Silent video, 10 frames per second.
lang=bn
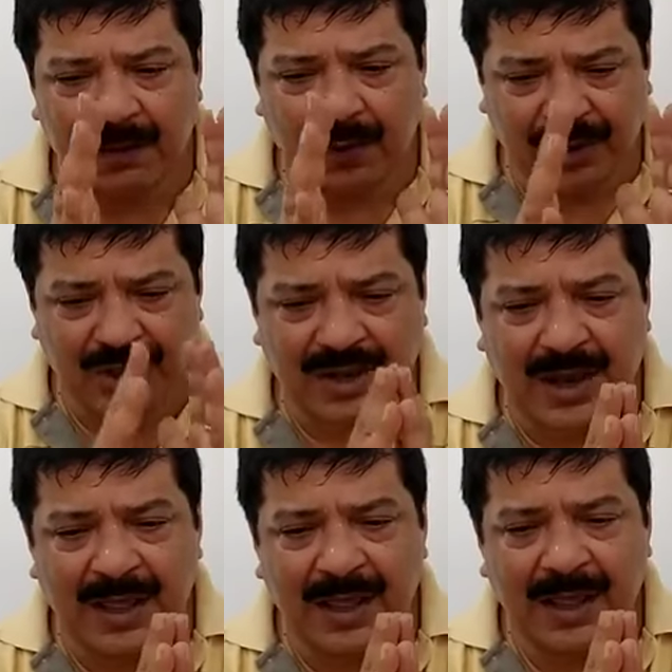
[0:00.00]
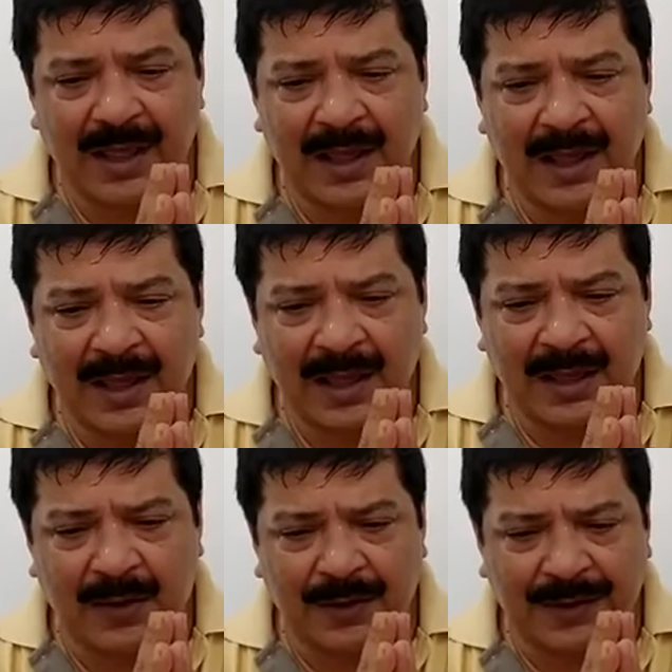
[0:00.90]
প্রচেষ্টায়
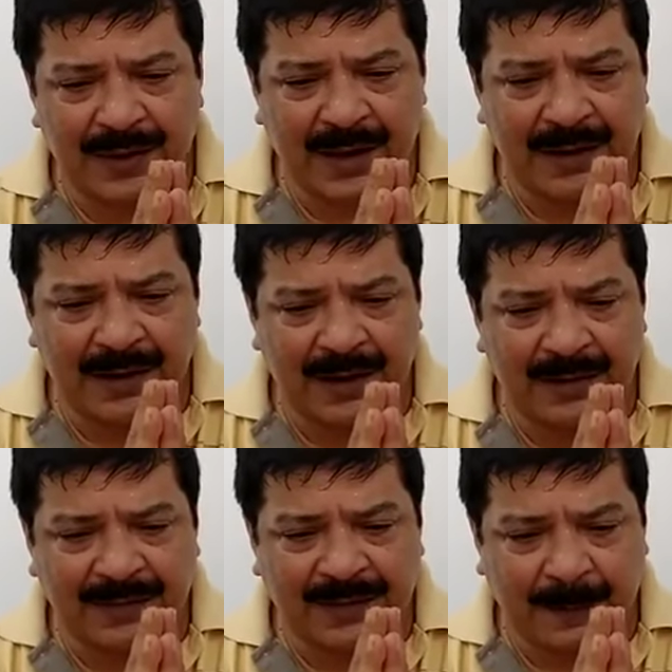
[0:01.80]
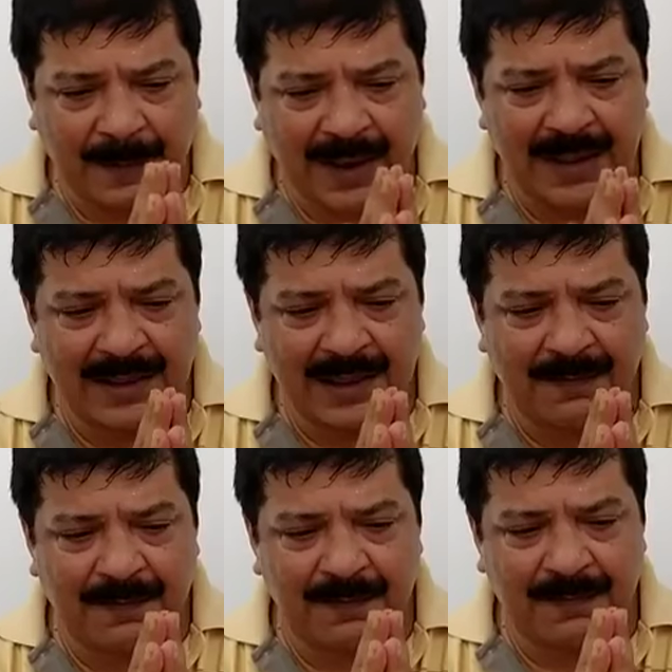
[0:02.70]
এই অক্সিজেন সাপ্লাই যে
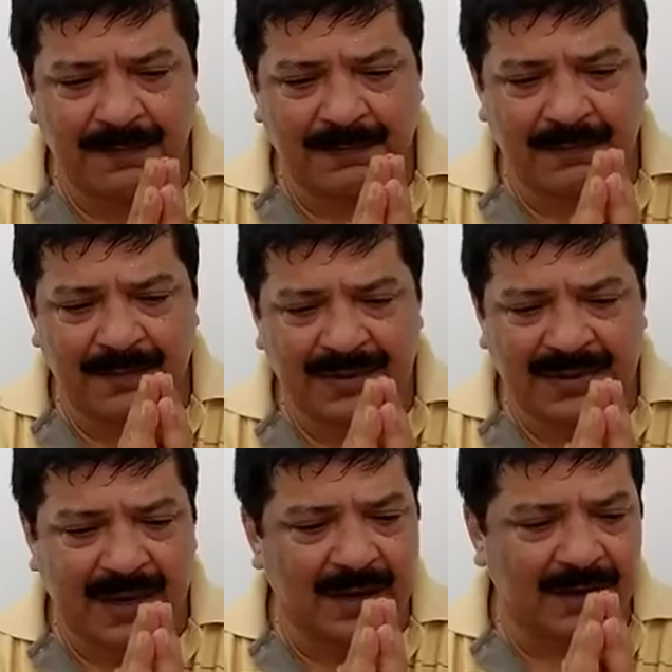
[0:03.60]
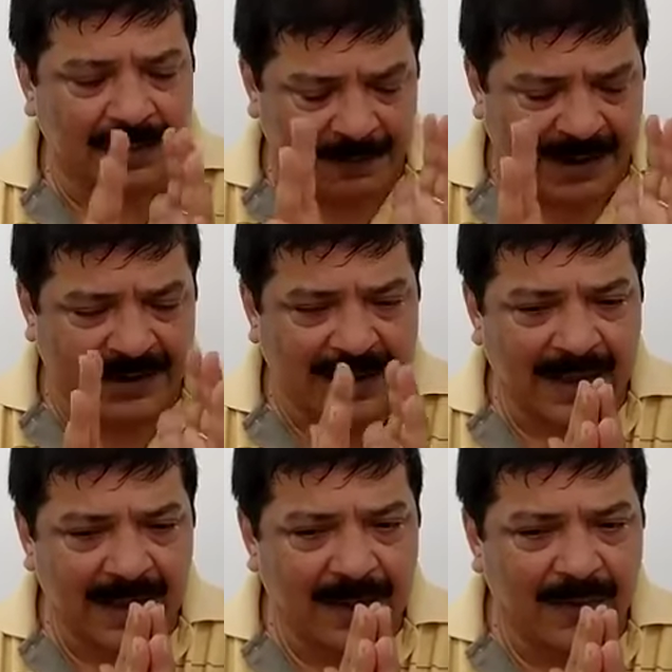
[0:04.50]
সাপ্লাইটা
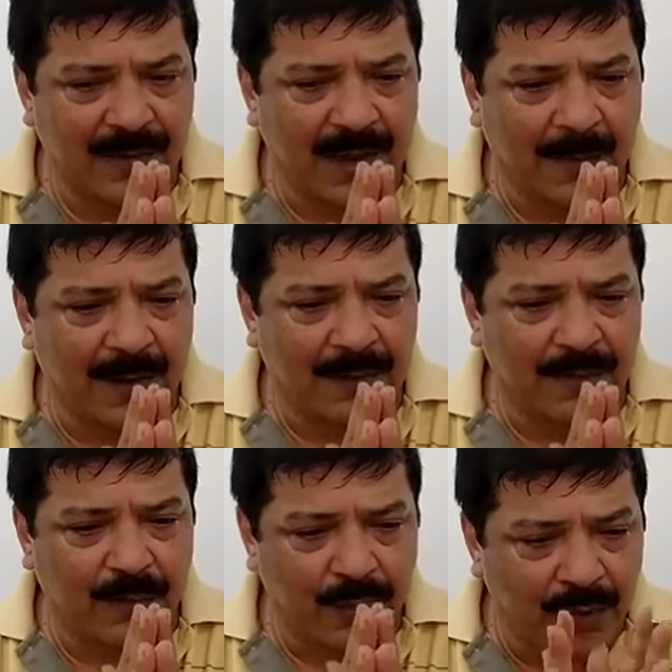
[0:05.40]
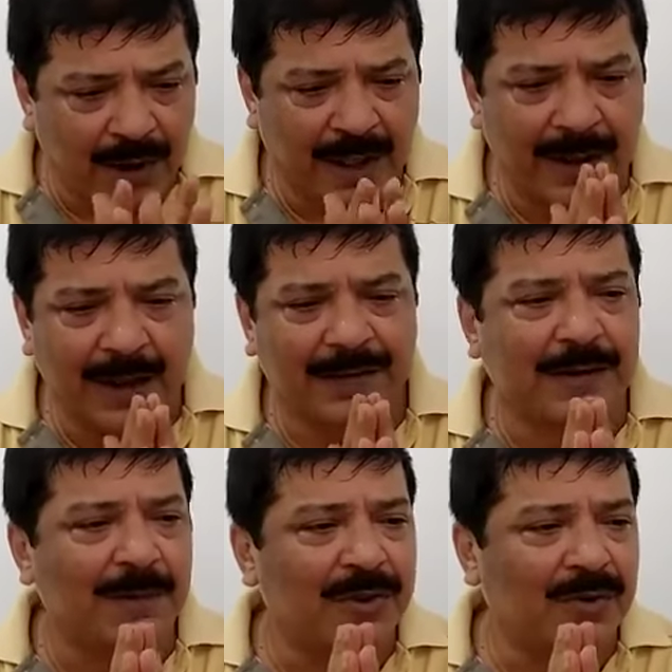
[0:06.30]
উনি আবার পুনরায়
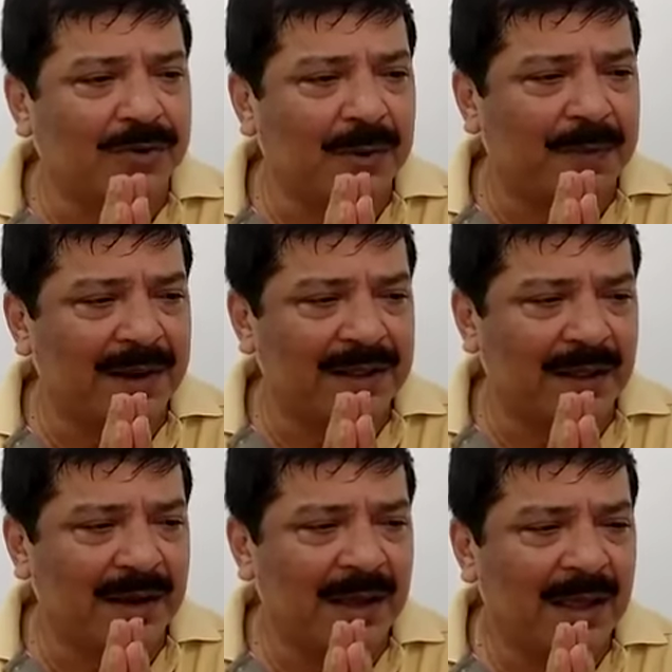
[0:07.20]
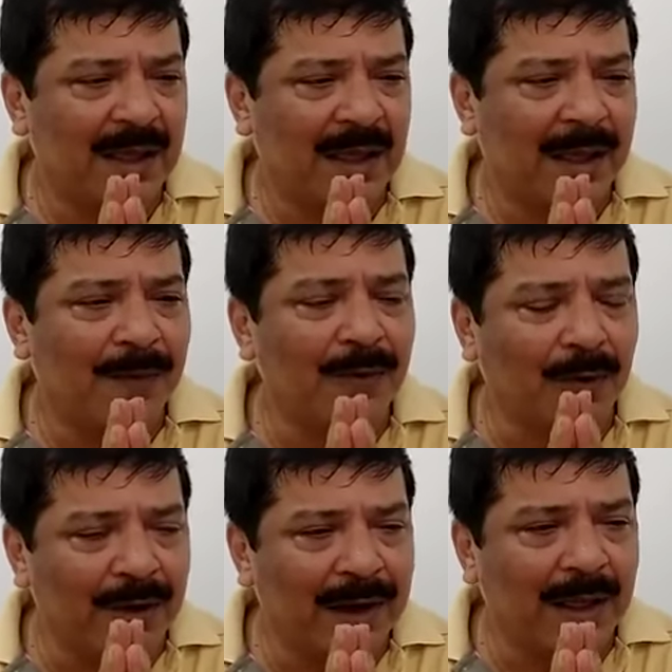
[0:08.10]
এস্টাবলিশ করতে পেরেছেন এবং
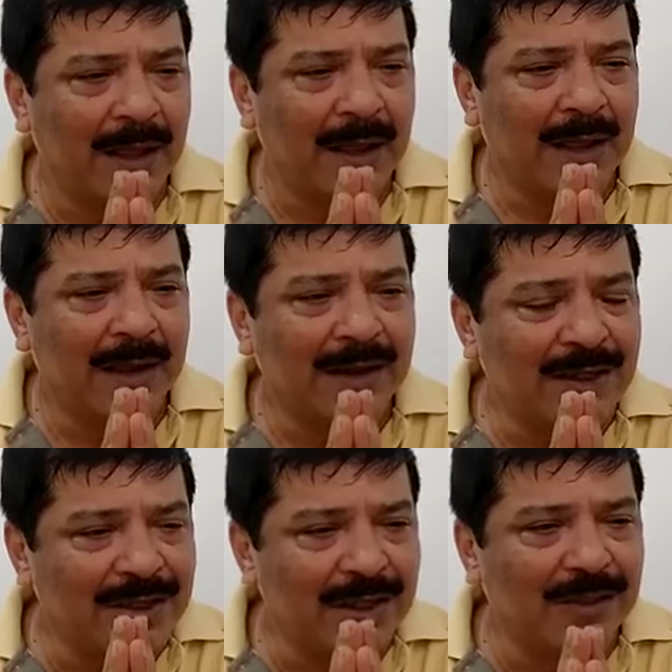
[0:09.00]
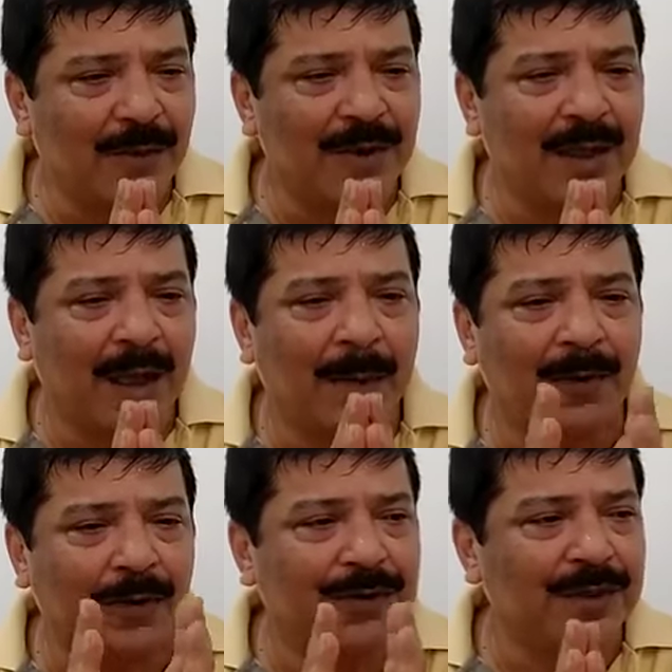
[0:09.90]
রোগীরা নিশ্চিন্ত মনে
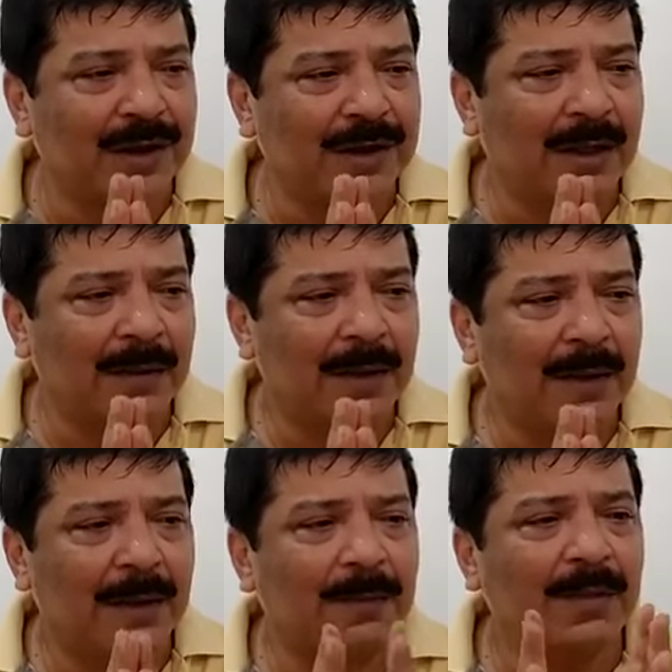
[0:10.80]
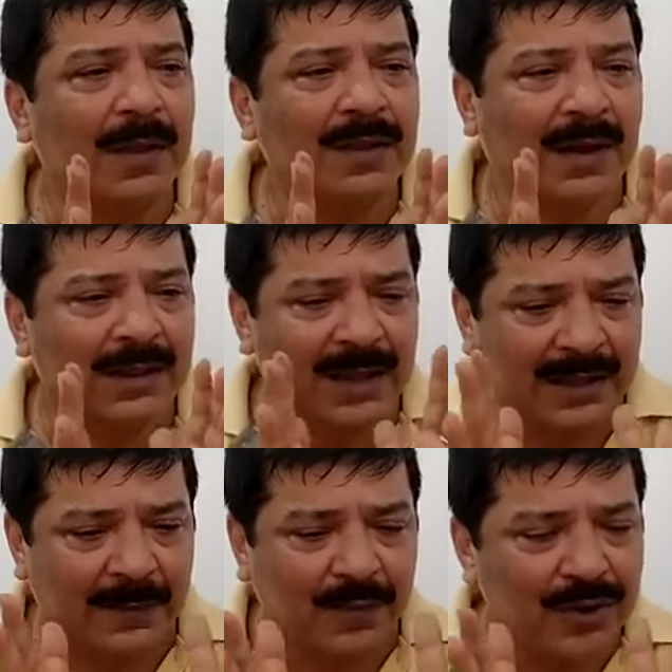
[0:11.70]
আবার অক্সিজেনটা
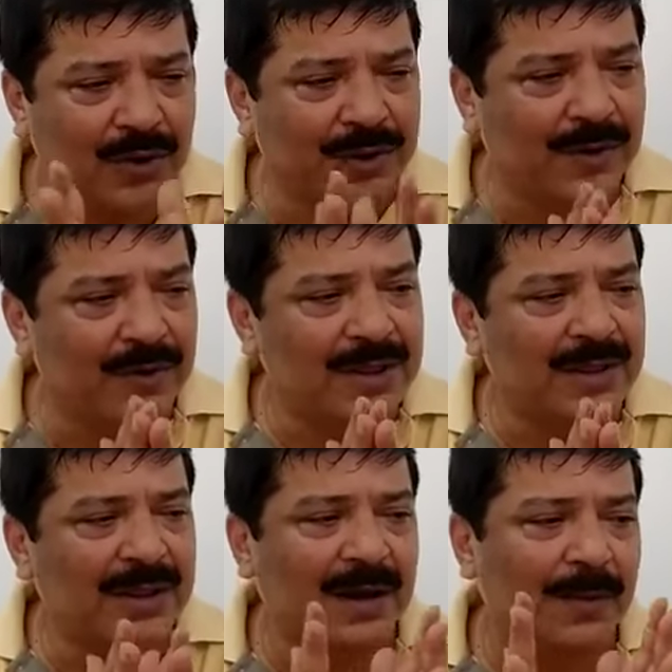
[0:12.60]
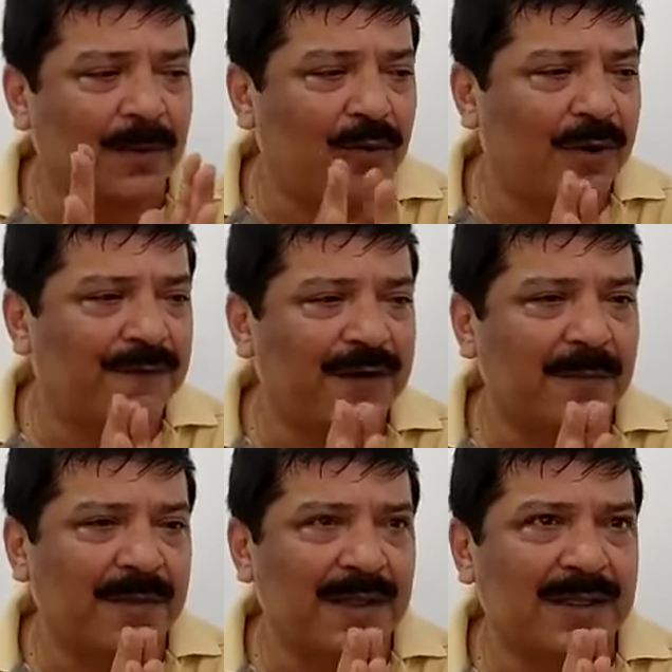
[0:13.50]
যাদের প্রয়োজনতা রয়েছে তারা আবার পুনরায়
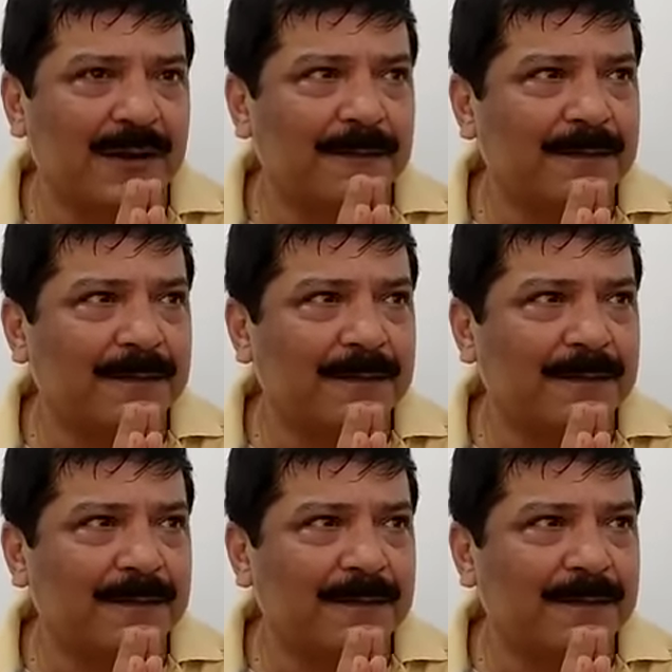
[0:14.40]
ফিরে পেয়েছে